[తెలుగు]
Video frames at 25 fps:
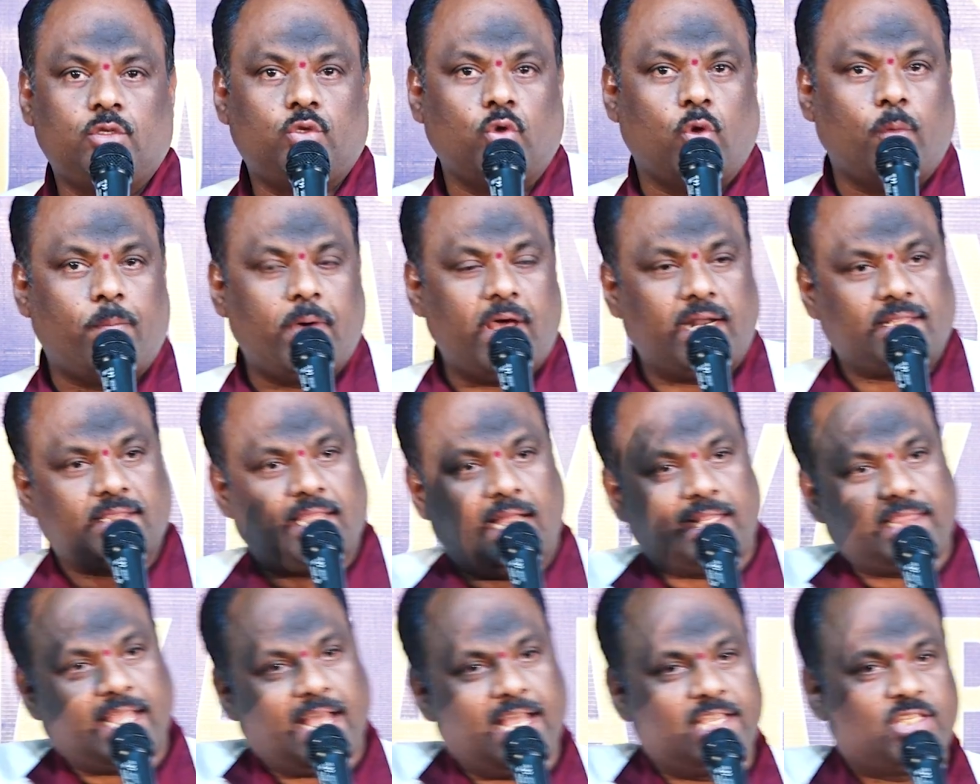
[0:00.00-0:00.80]
సూపర్
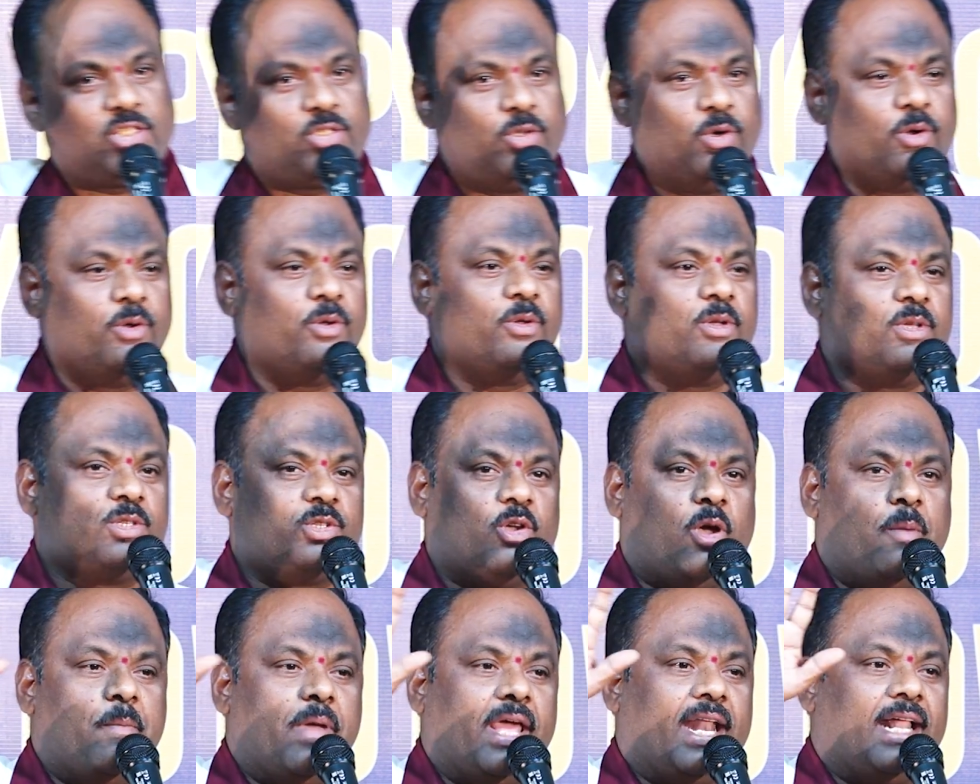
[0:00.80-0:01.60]
తతాస్తు
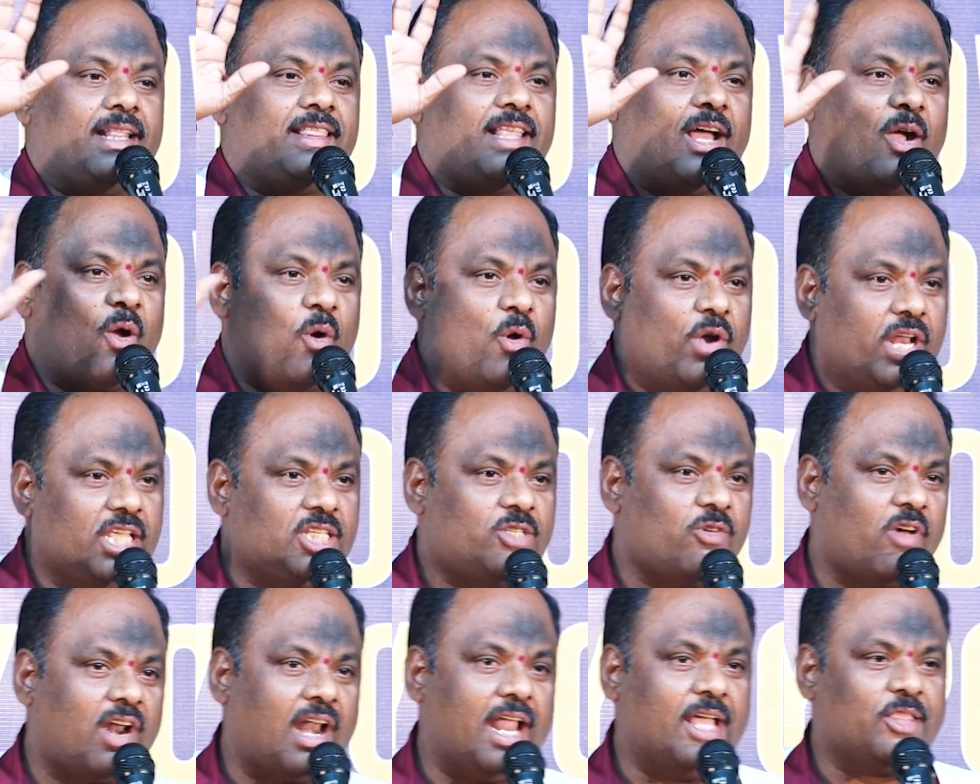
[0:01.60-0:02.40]
సో మీరంతా
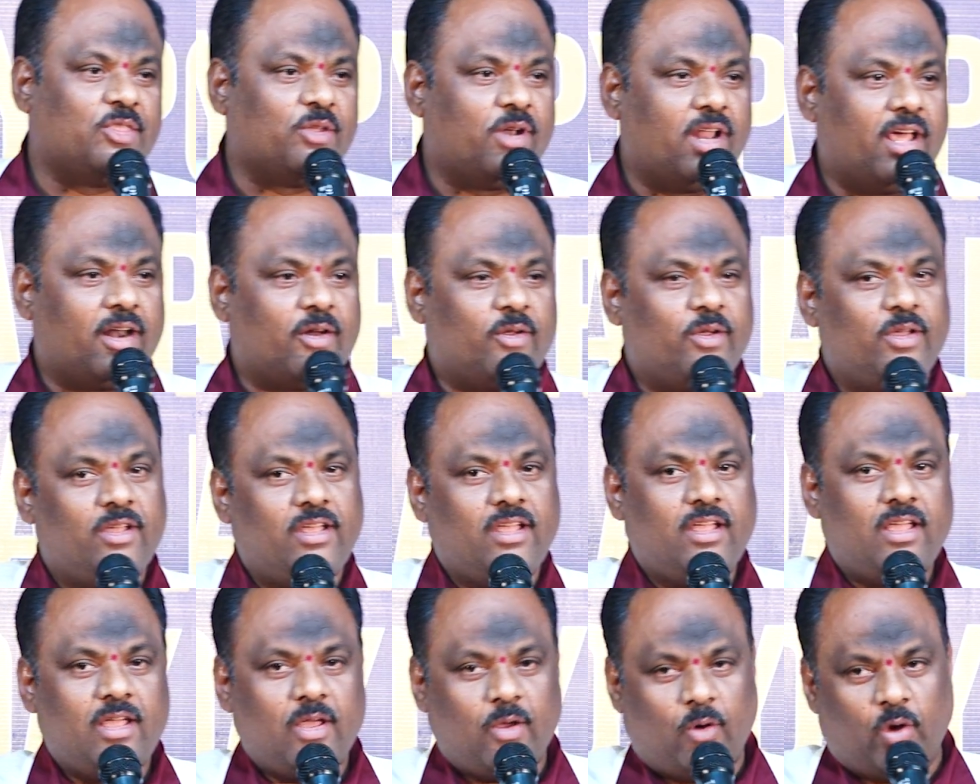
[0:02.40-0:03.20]
కోటీశ్వర్లు అవుతున్నారు
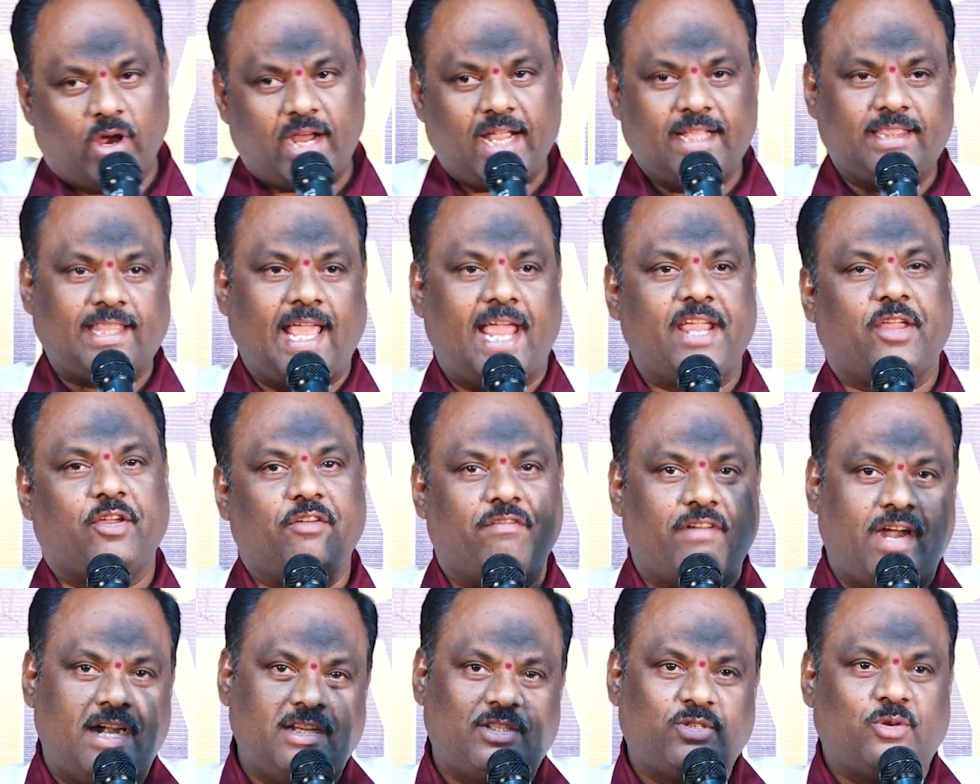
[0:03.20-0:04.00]
ఓకే థ్యాంక్ యూ
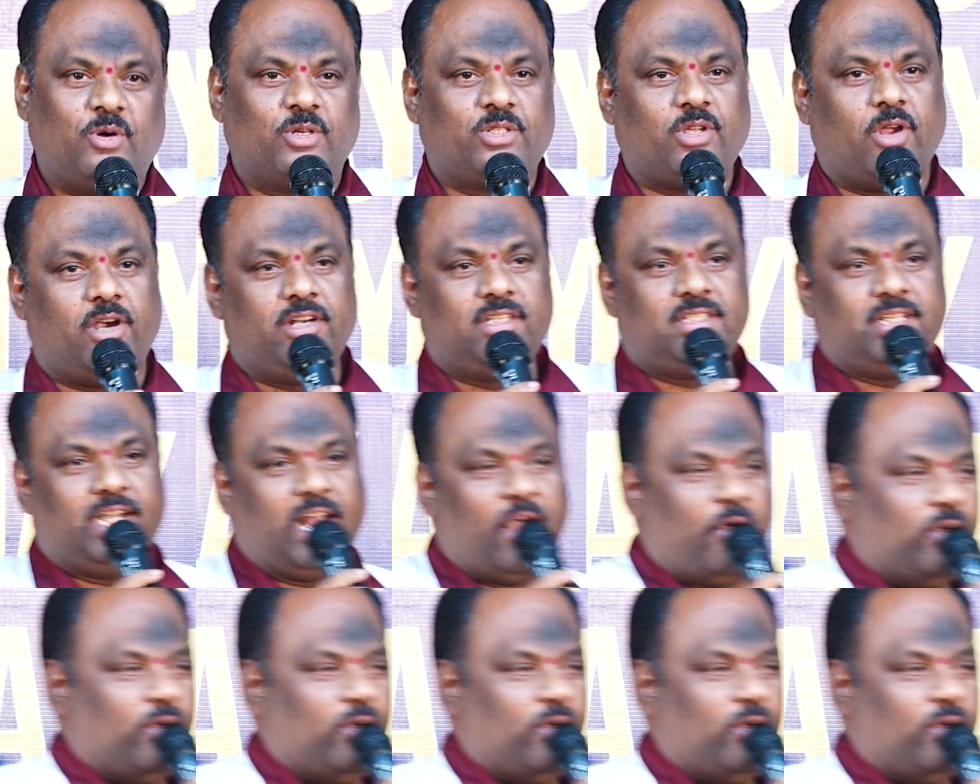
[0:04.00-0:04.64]
ఫ్రెండ్స్ కూర్చోండి సిట్